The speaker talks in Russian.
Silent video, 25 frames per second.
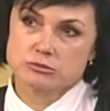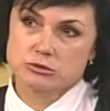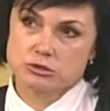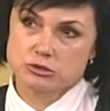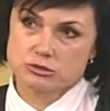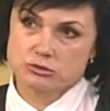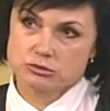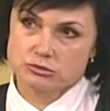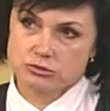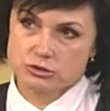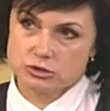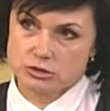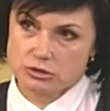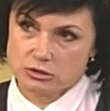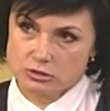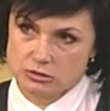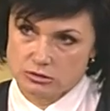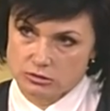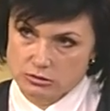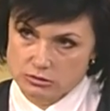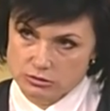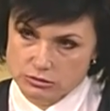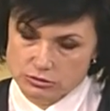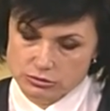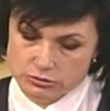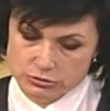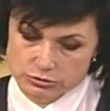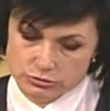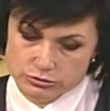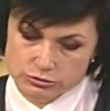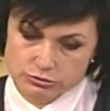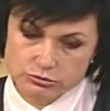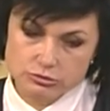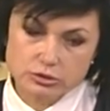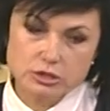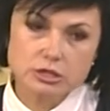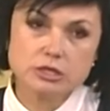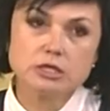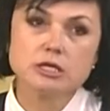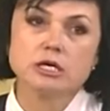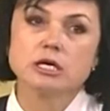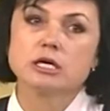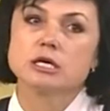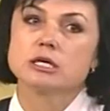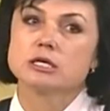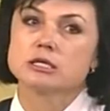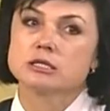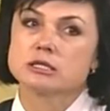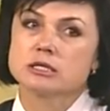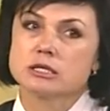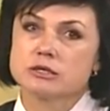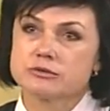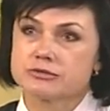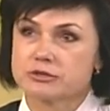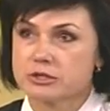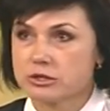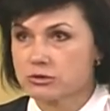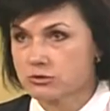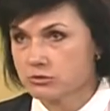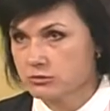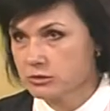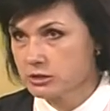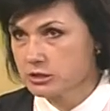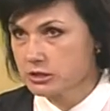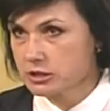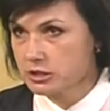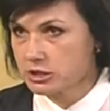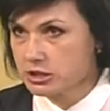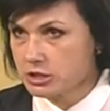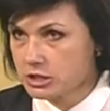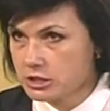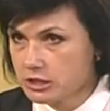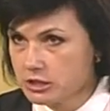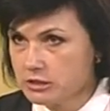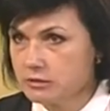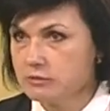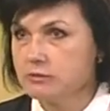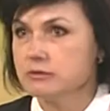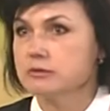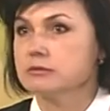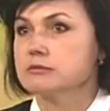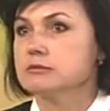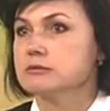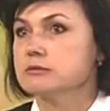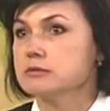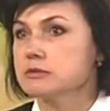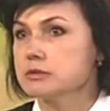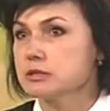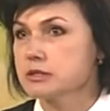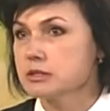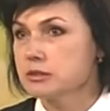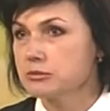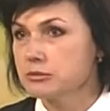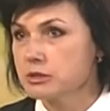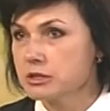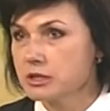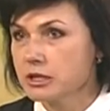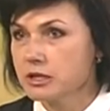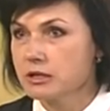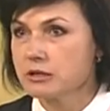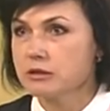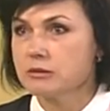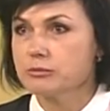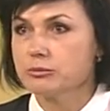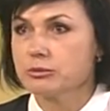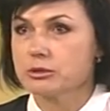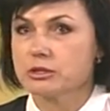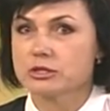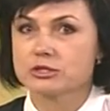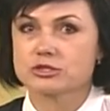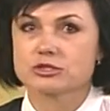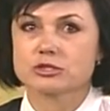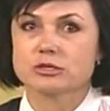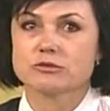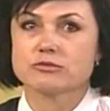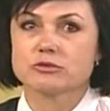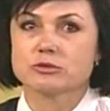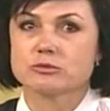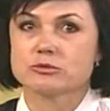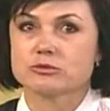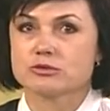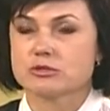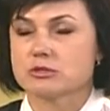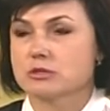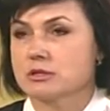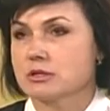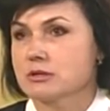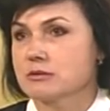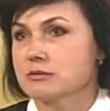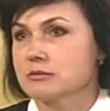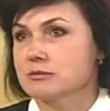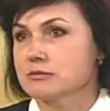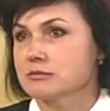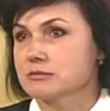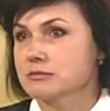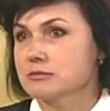институте культуры на втором этаже угу. семинар по ландшафтному дизайну. Здесь